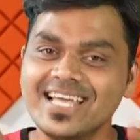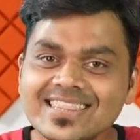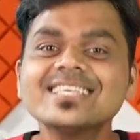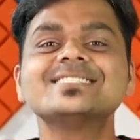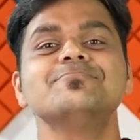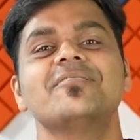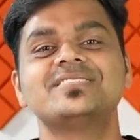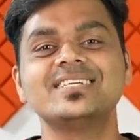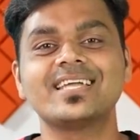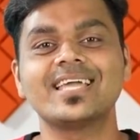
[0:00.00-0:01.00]
எந்த சிம்மை
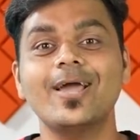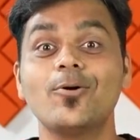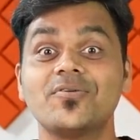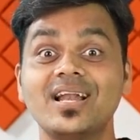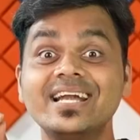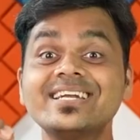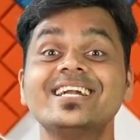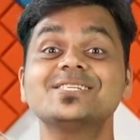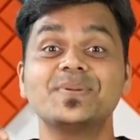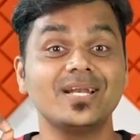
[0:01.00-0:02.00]
வச்சுருக்கீங்க ஒரு வேலை
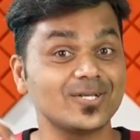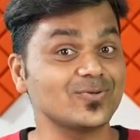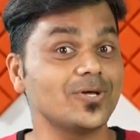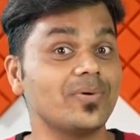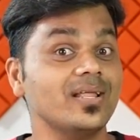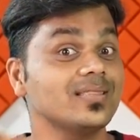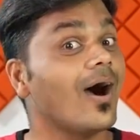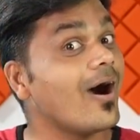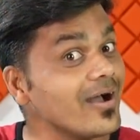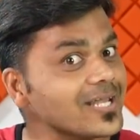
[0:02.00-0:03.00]
இன்டர்நெட் ஸ்பீட் நான் சொன்ன மாதிரி அந்த
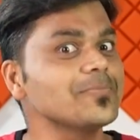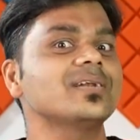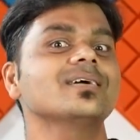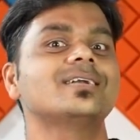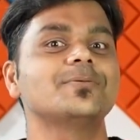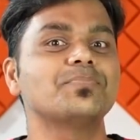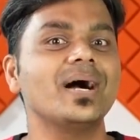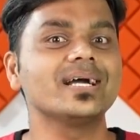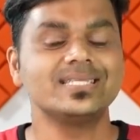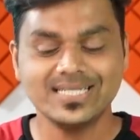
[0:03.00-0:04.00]
ஆயிரம் மடங்கு டிப்
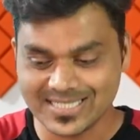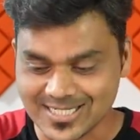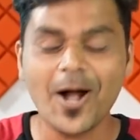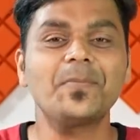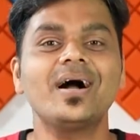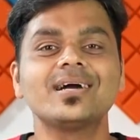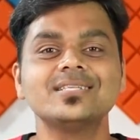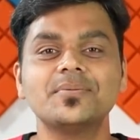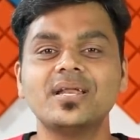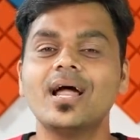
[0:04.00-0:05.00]
ஆகுது ட்ராப்
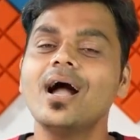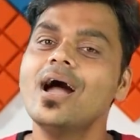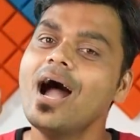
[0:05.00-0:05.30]
ஆகுது அப்படின்னா